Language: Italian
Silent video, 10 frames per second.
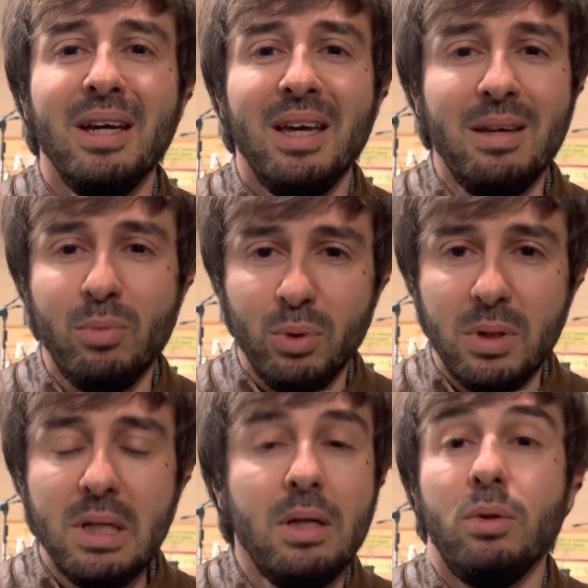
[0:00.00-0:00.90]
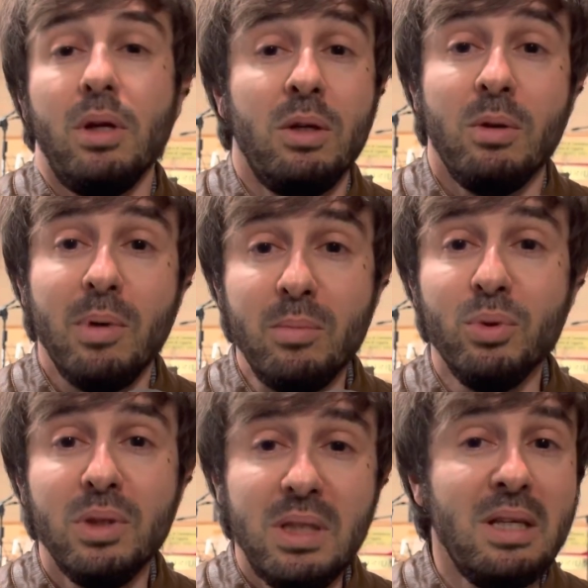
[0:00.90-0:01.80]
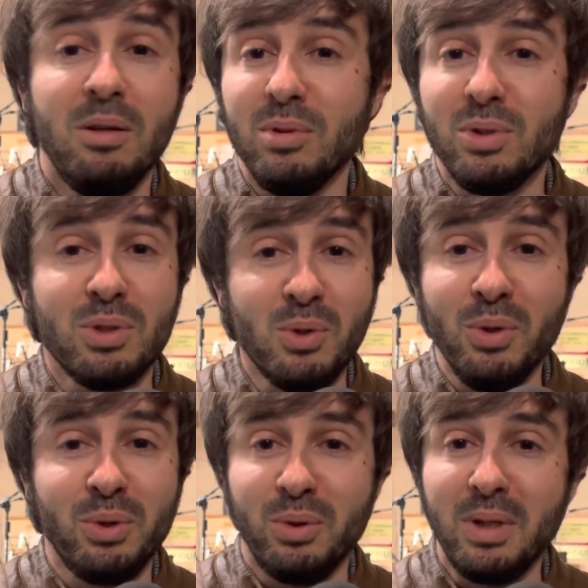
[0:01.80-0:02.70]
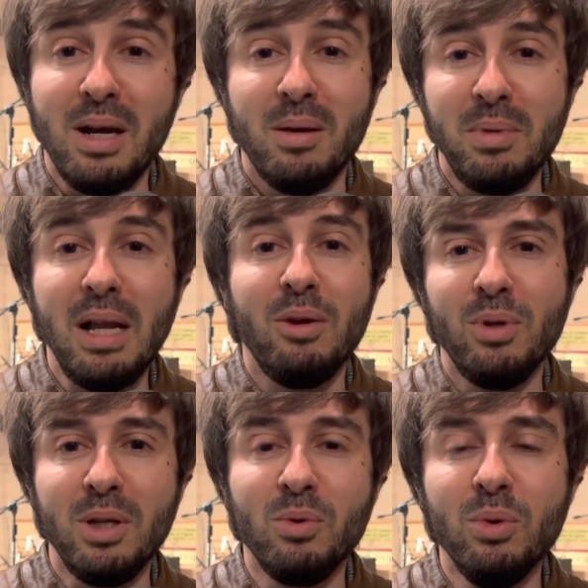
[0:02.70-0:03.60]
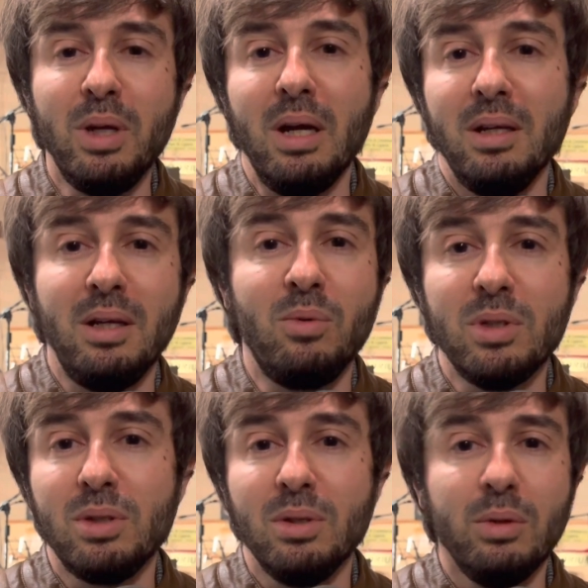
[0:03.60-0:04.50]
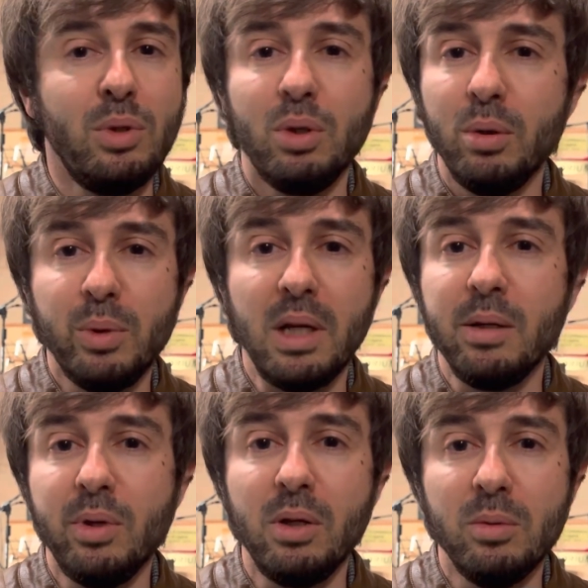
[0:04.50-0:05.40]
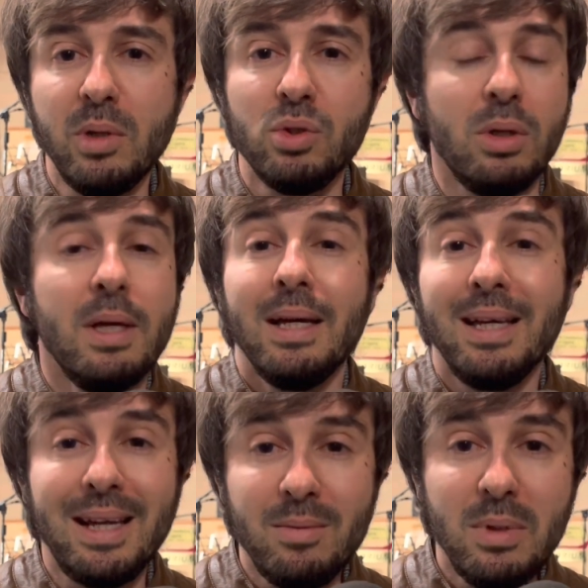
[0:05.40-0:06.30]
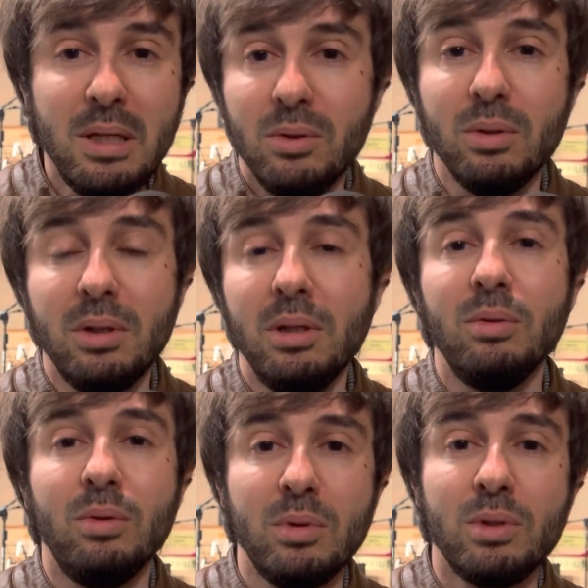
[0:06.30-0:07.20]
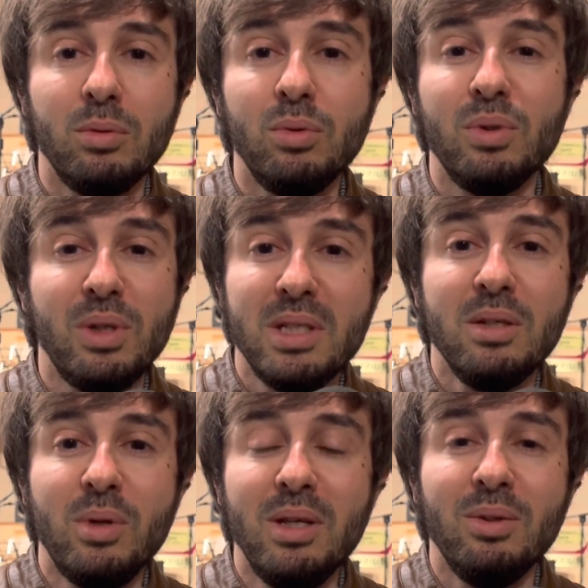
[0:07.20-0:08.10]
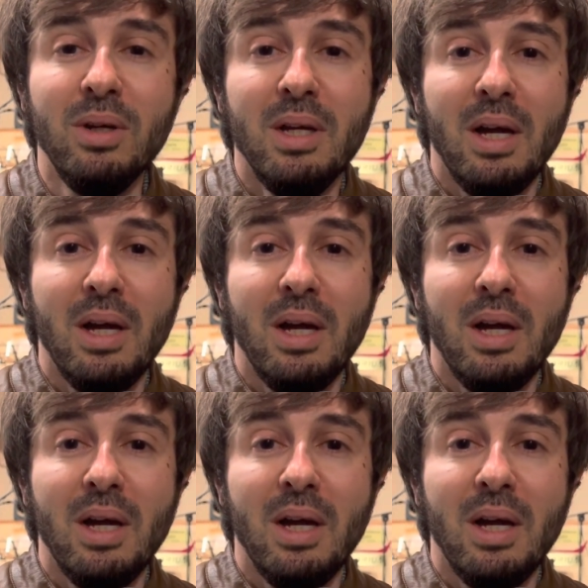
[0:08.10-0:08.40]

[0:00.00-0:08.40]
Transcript: imbruttito, Enrico e Balbontini, in questo scontro tra Milano e Liguria, in questo auditorium della Camera di Commercio gremito, in questo tutto esaurito,